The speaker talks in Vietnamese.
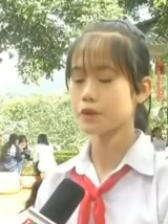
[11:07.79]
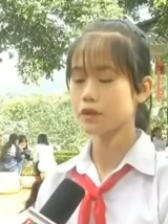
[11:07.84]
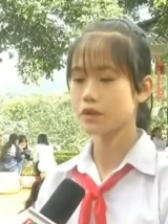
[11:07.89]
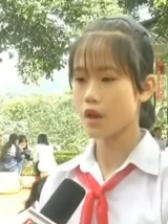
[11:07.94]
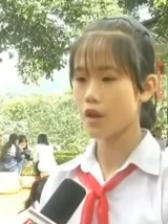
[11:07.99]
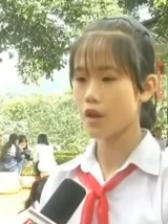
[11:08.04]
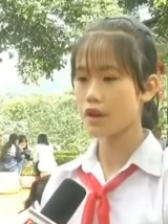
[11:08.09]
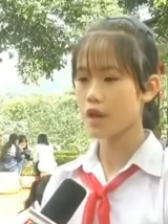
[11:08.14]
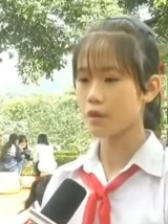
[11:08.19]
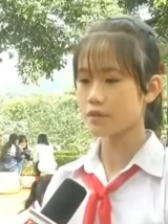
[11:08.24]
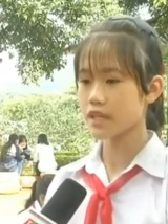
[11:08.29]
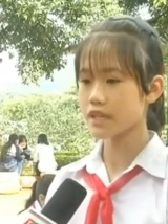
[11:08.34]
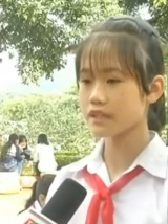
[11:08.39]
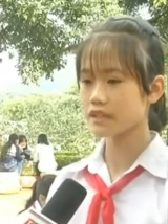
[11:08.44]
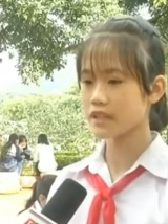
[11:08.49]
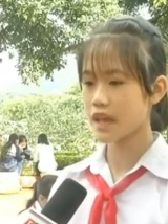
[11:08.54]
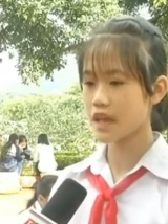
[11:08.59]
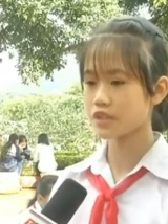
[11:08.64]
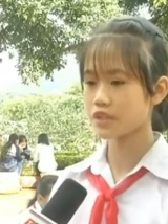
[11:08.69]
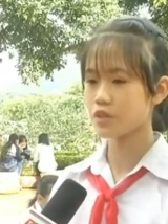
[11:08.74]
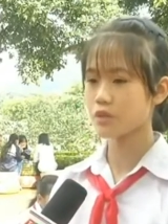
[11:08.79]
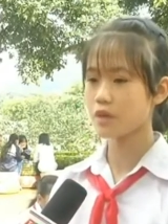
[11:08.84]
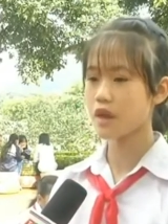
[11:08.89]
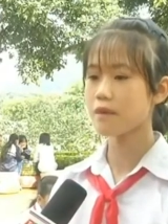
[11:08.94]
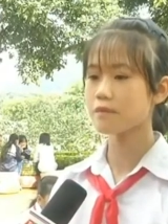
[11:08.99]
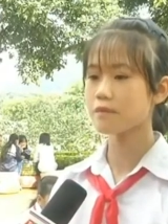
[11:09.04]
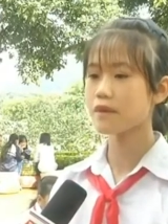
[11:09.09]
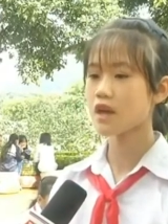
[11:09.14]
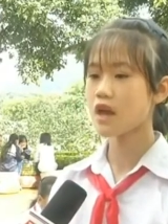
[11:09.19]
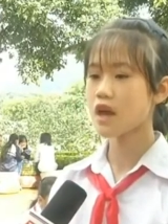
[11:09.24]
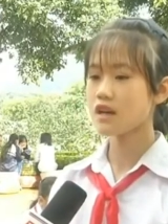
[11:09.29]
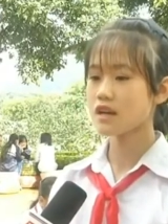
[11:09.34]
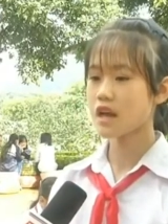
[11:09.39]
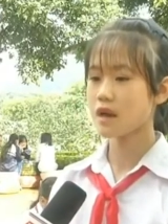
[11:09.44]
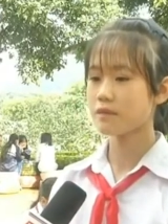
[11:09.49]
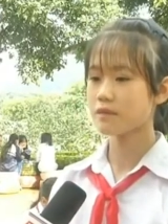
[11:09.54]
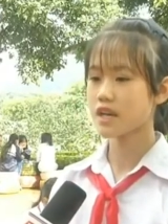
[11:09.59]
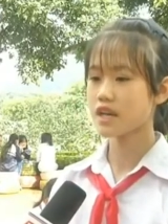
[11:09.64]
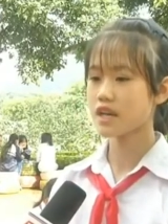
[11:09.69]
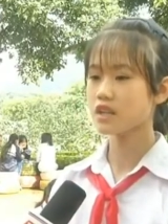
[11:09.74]
Ngày hội đọc sách này chúng em
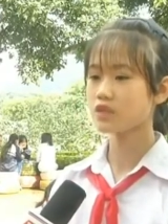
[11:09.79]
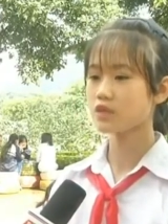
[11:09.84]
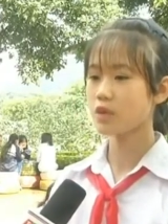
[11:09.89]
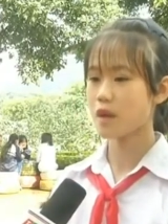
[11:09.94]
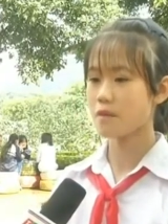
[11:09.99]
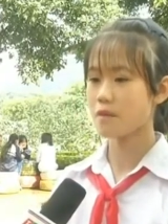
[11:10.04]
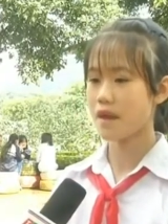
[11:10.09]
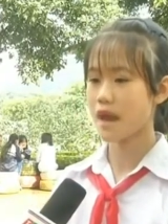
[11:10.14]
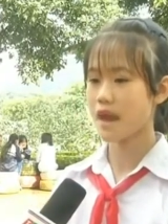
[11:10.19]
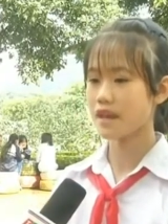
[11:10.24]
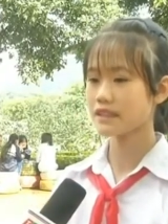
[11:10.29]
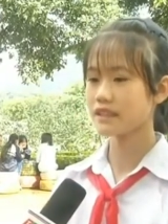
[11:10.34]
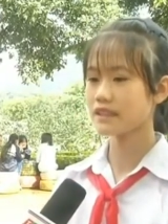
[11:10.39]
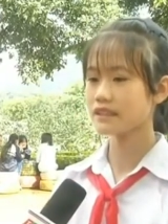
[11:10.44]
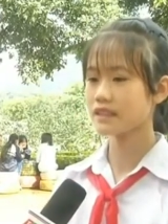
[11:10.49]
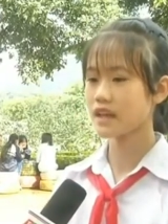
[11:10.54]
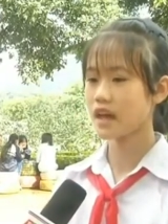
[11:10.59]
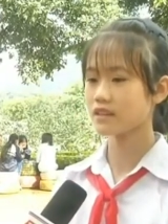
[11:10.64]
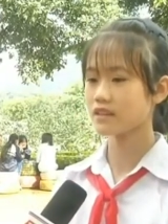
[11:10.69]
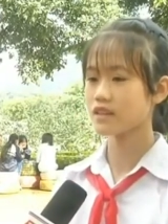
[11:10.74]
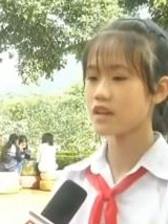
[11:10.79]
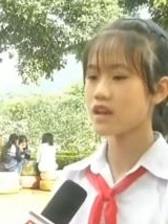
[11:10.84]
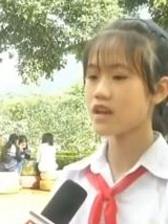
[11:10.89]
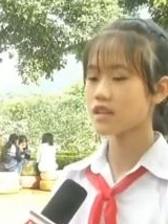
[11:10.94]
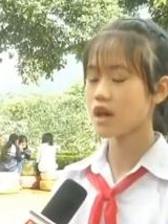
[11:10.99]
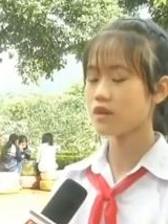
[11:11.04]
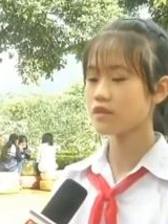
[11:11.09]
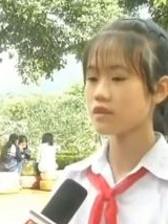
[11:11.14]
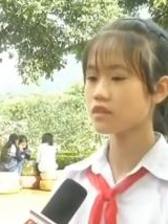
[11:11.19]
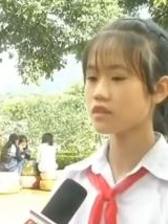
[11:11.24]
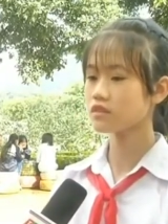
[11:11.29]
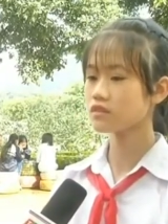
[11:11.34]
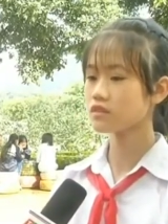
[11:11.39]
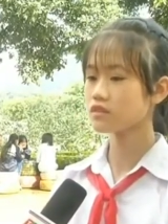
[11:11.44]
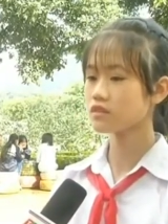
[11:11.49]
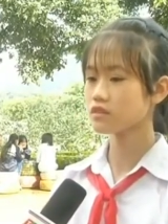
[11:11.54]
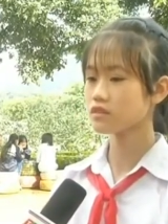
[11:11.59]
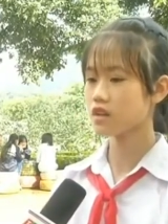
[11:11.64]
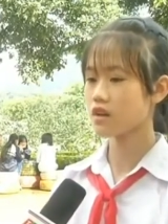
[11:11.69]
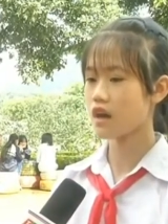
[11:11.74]
cảm thấy rất thoải mái tinh thần sau những
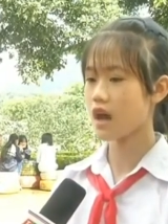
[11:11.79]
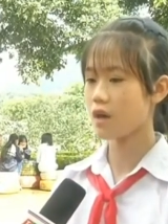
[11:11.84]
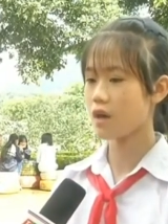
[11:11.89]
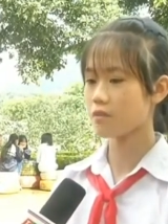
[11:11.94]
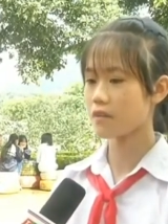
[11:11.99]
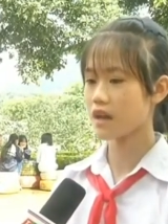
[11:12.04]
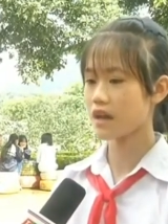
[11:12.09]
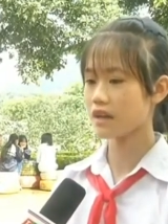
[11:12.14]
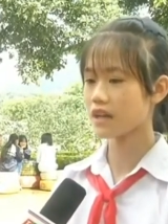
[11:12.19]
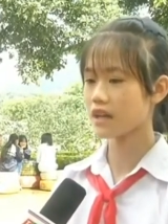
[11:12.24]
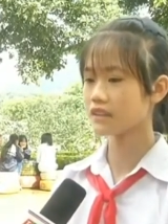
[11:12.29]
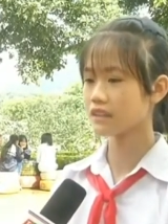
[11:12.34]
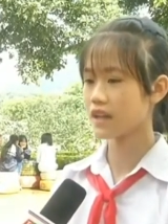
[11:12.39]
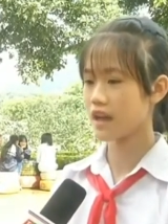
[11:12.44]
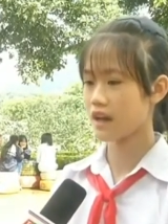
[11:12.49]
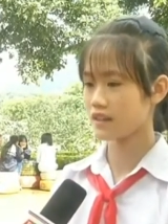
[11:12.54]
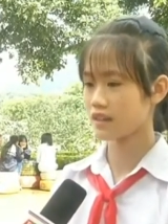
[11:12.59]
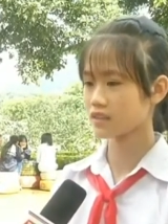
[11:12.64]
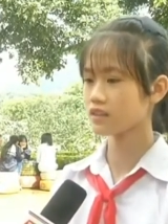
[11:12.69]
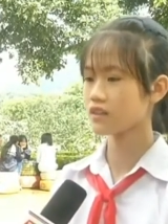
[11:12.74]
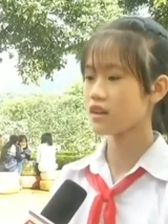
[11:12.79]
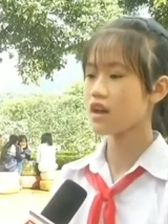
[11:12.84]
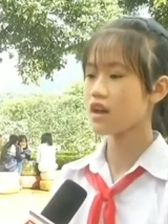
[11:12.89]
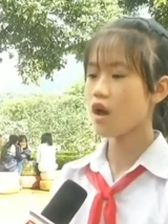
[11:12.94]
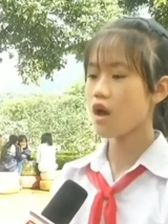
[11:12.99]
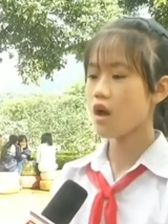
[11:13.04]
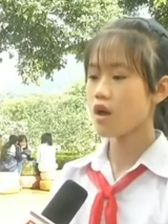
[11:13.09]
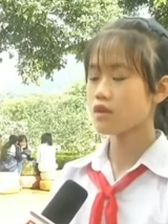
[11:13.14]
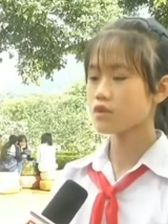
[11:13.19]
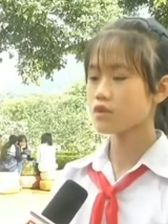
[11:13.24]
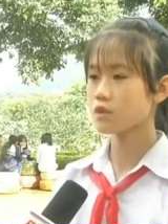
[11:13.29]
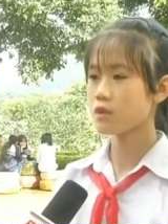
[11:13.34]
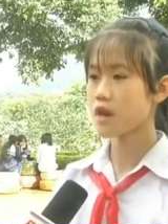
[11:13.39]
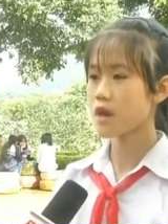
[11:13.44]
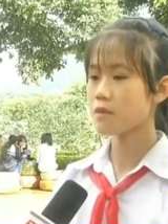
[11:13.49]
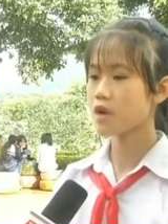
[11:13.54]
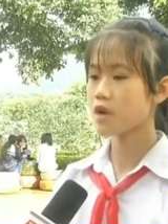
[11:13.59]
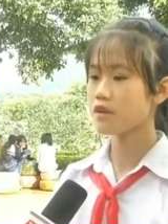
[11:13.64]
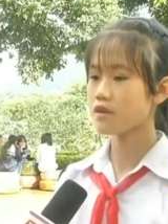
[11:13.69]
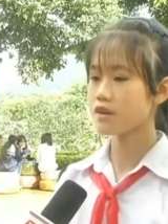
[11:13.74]
giờ học mà căng thẳng. Chúng
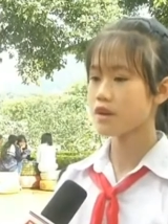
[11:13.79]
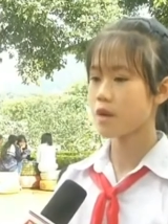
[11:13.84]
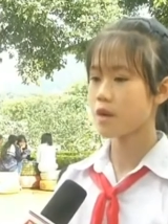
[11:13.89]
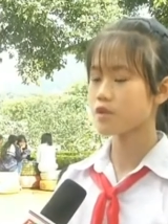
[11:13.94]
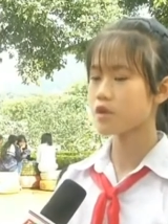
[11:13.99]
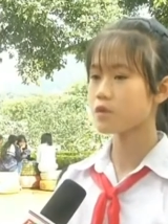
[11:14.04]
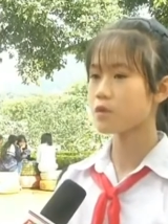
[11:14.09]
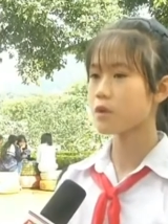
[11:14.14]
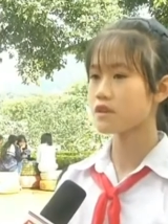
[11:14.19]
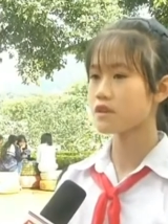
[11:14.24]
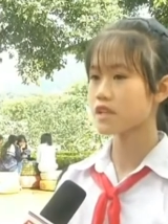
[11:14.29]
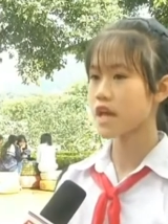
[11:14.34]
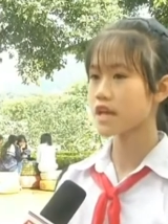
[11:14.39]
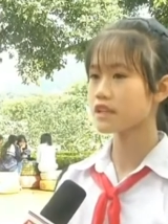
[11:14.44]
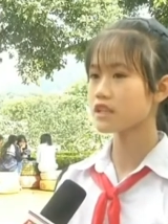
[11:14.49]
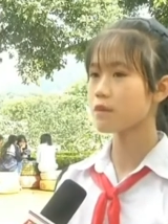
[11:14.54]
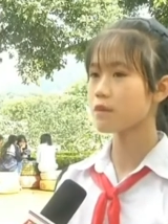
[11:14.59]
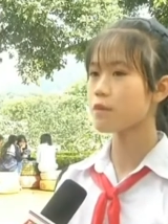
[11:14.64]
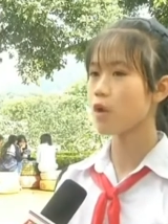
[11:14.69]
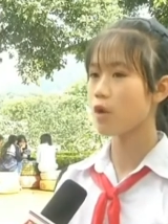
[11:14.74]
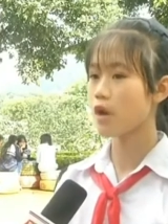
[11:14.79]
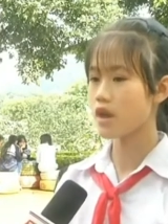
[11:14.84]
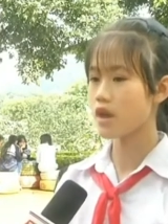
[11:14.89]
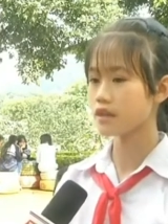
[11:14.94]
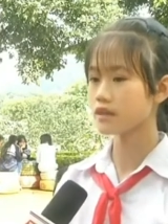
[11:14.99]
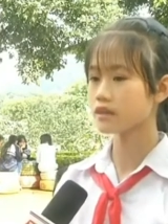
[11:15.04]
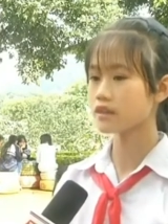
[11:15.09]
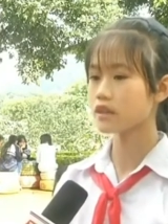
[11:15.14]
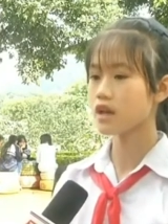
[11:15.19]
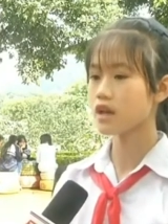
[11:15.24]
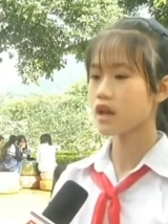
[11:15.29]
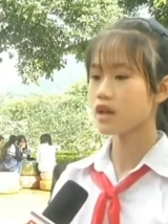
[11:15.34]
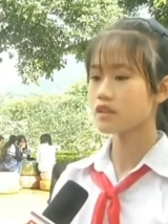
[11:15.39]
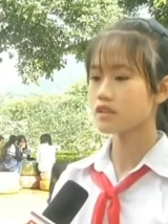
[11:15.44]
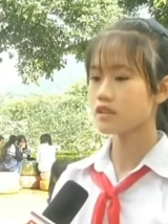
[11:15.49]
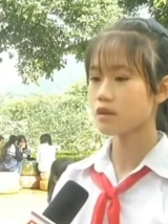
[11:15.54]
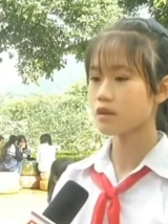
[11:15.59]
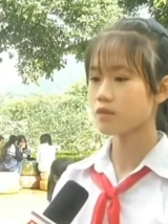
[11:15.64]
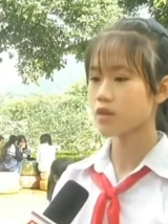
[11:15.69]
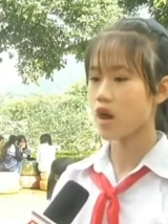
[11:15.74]
em còn được đọc những cuốn sách rất bổ ích,
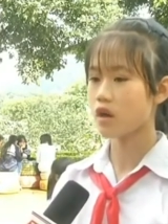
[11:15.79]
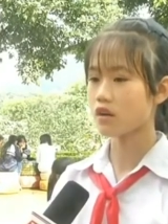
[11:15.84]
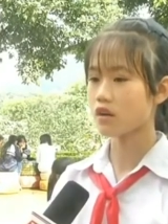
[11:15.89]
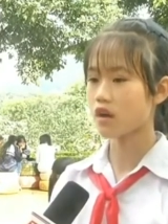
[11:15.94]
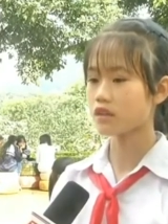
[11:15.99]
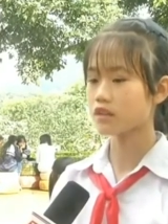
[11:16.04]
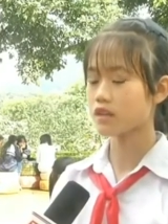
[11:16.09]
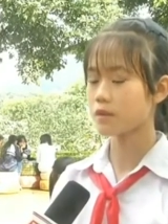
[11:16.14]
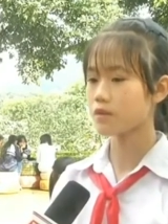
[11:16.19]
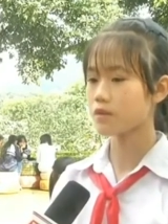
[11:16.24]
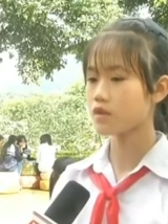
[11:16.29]
trong đó có Tấm